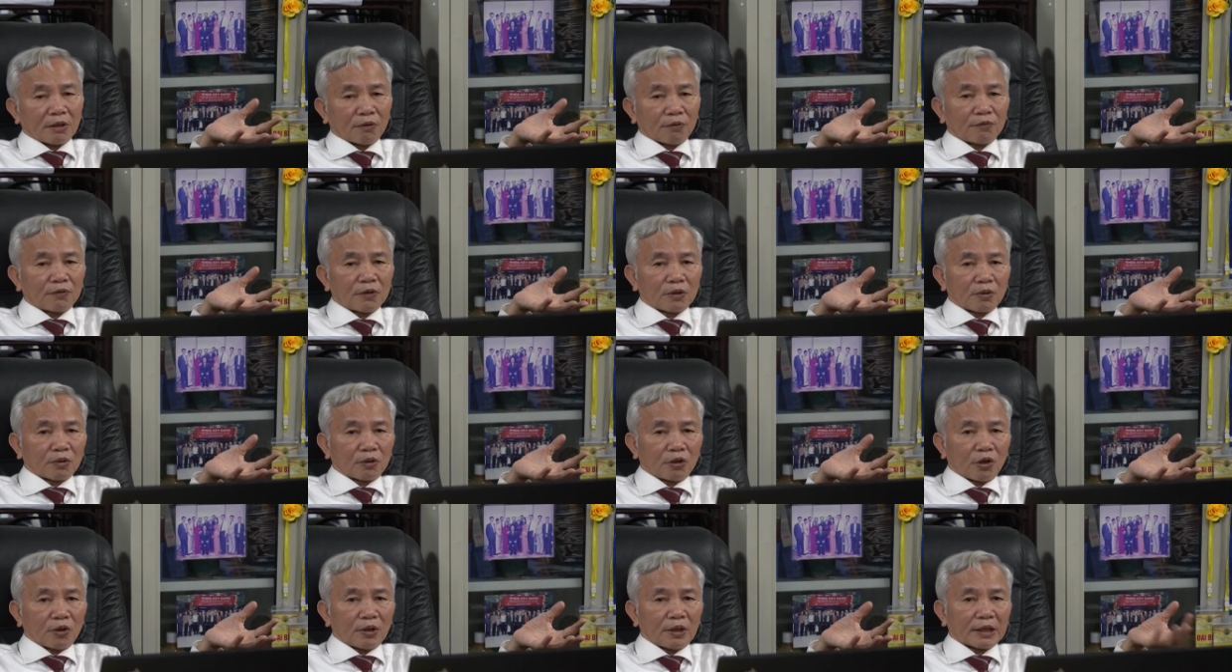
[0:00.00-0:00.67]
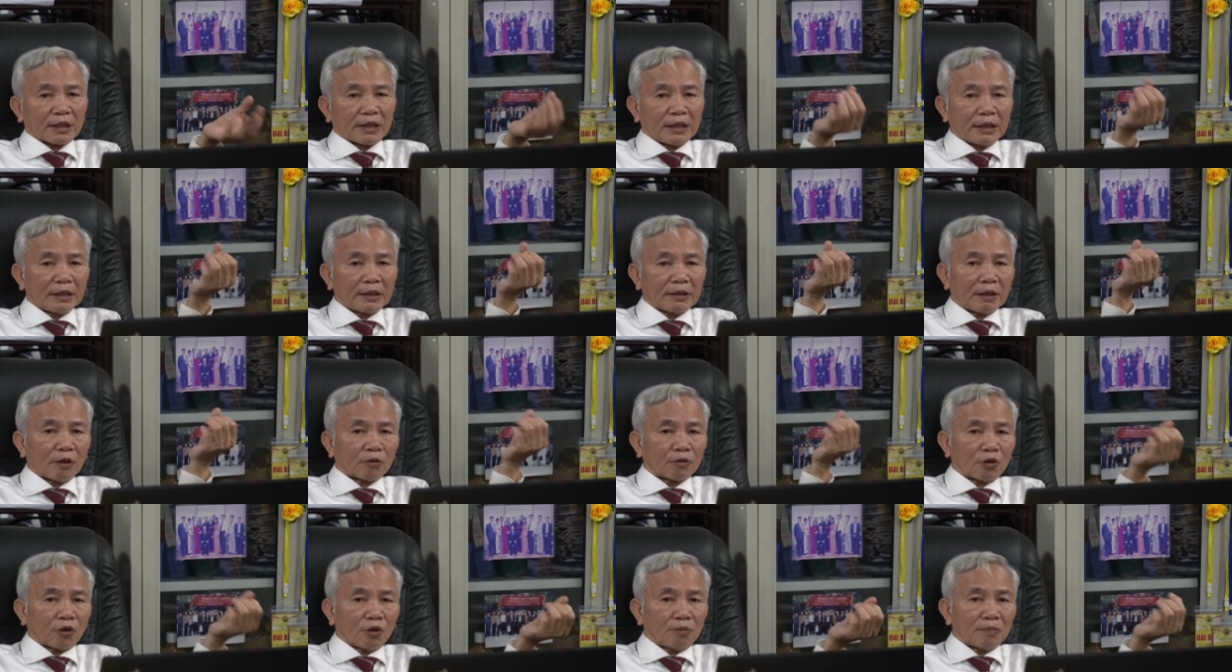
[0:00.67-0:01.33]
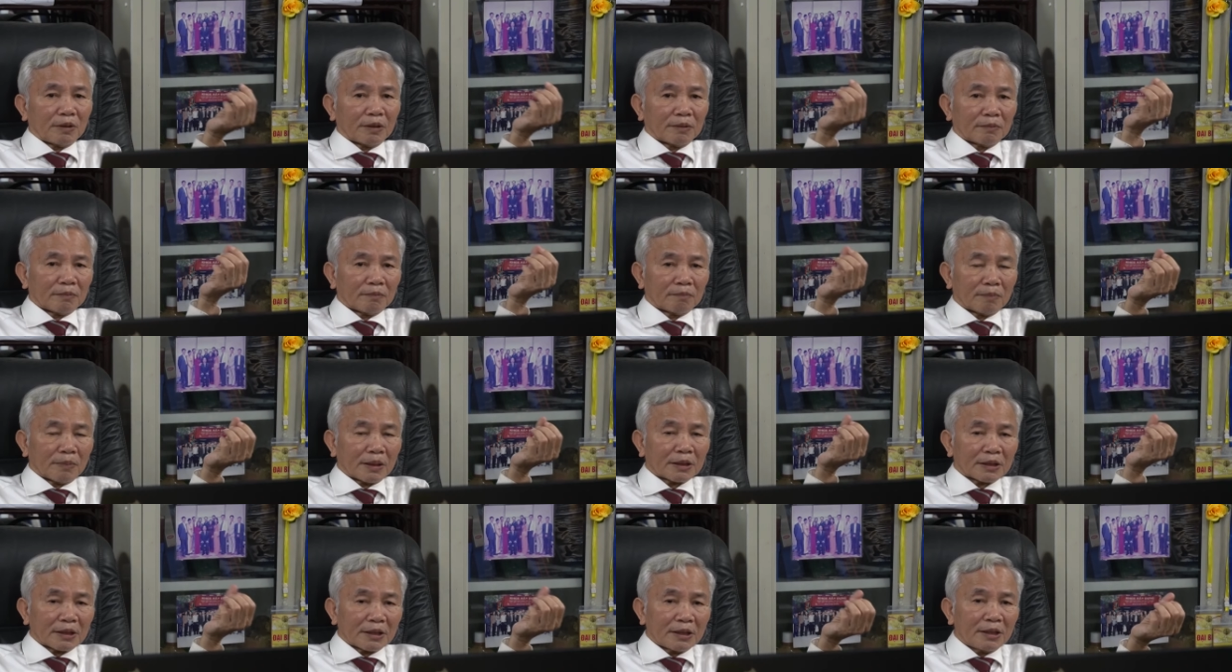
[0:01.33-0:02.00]
hậu phương quân đội là khi đồng đội mình
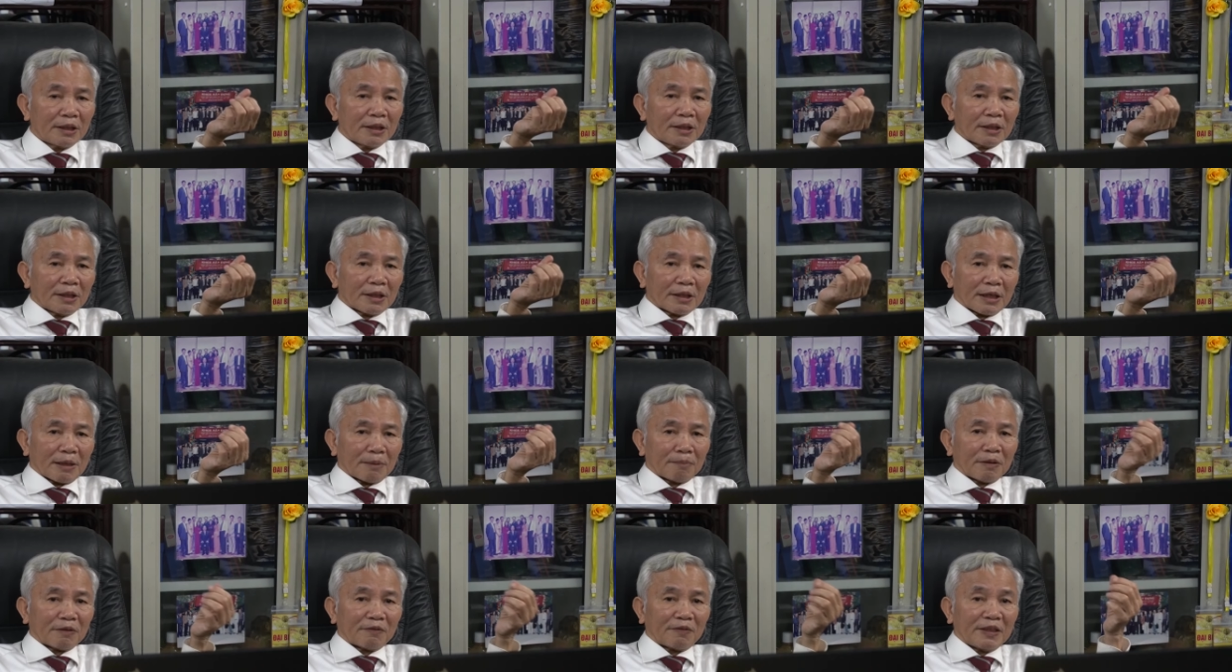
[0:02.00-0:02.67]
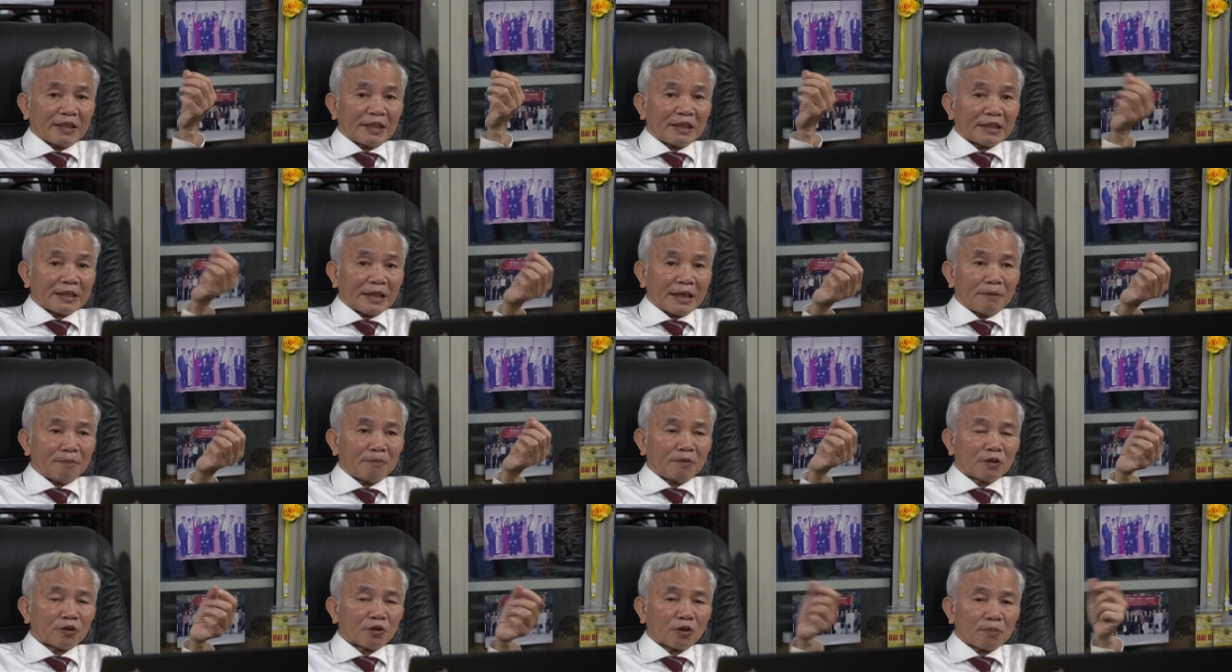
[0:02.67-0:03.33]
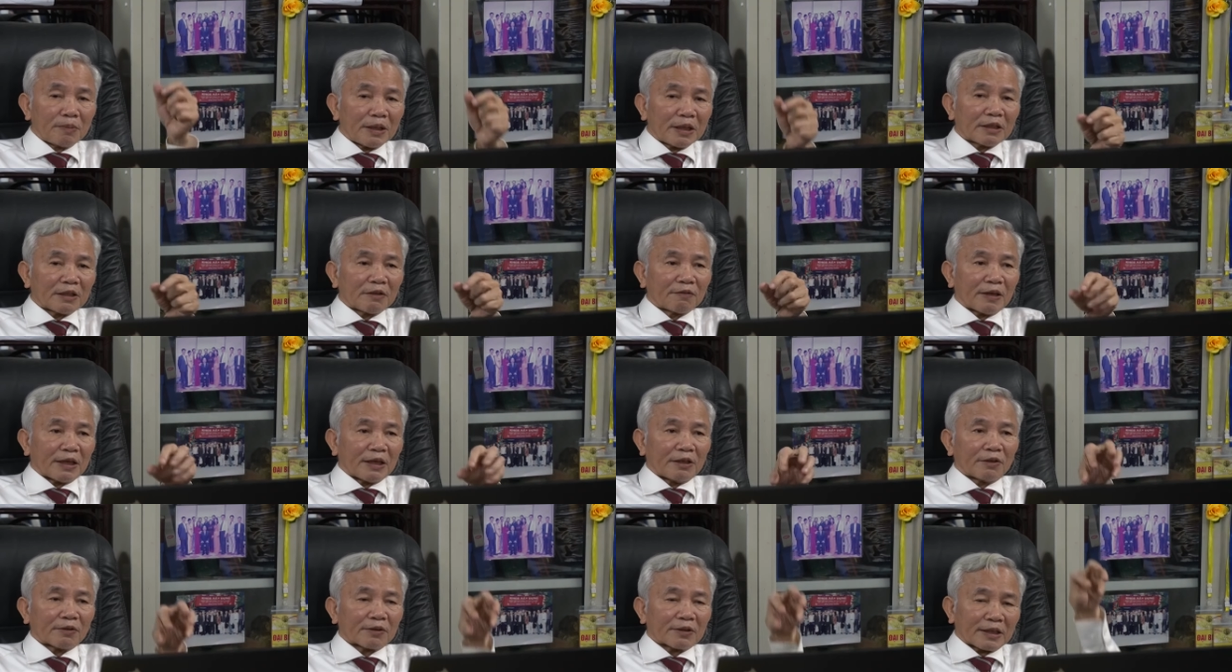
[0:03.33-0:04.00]
mất ấy là mình phải đi tìm nhưng nó biết như
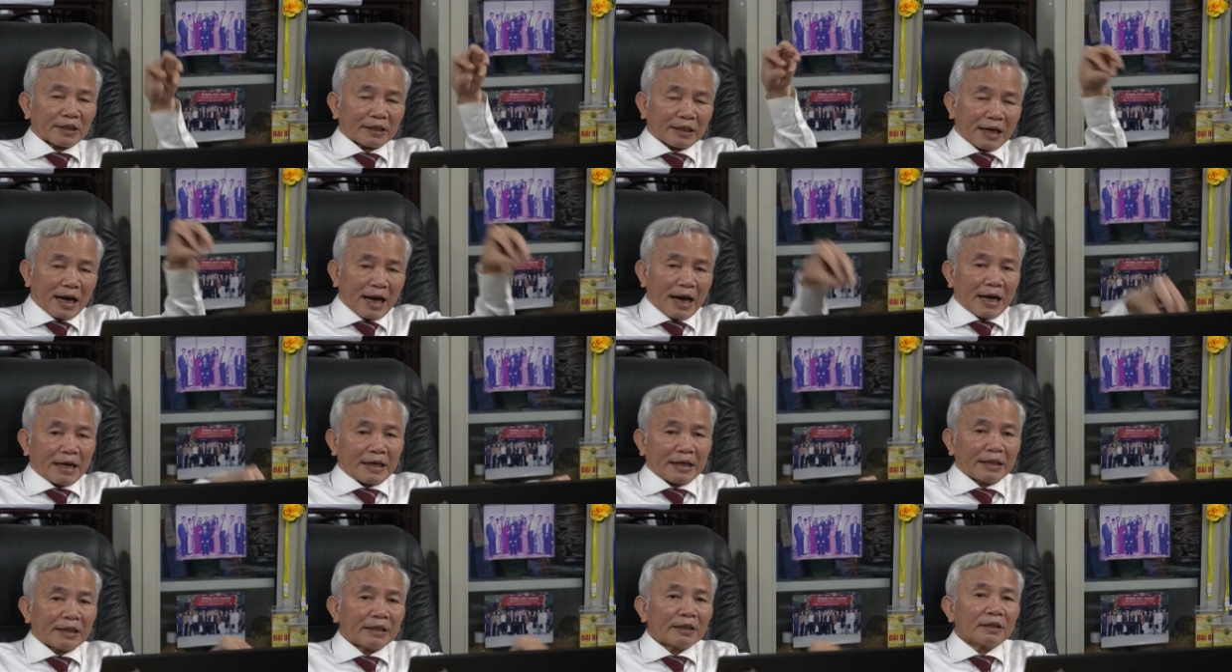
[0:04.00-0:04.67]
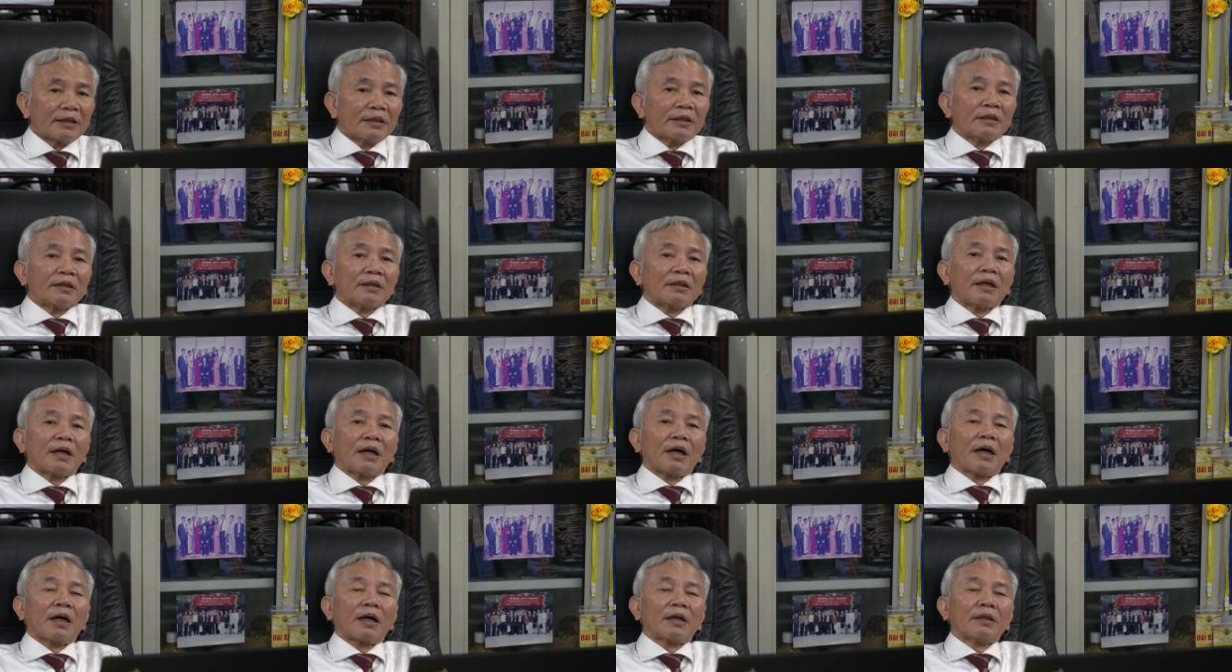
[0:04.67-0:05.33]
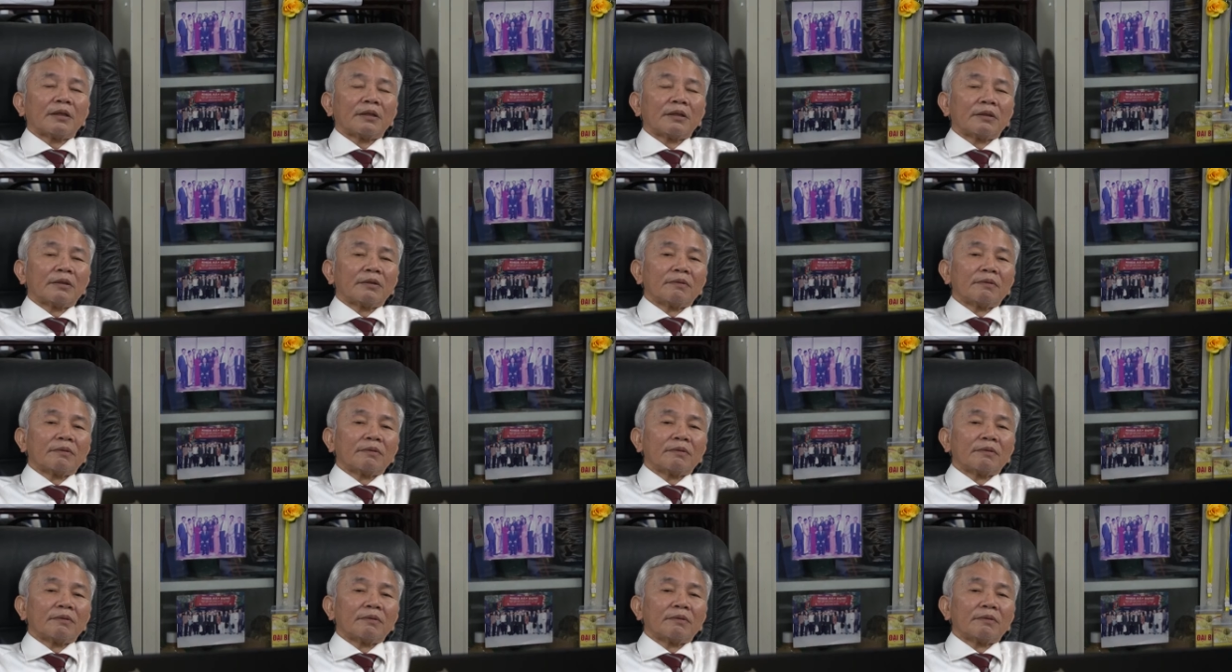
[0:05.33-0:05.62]
vậy nó cài à,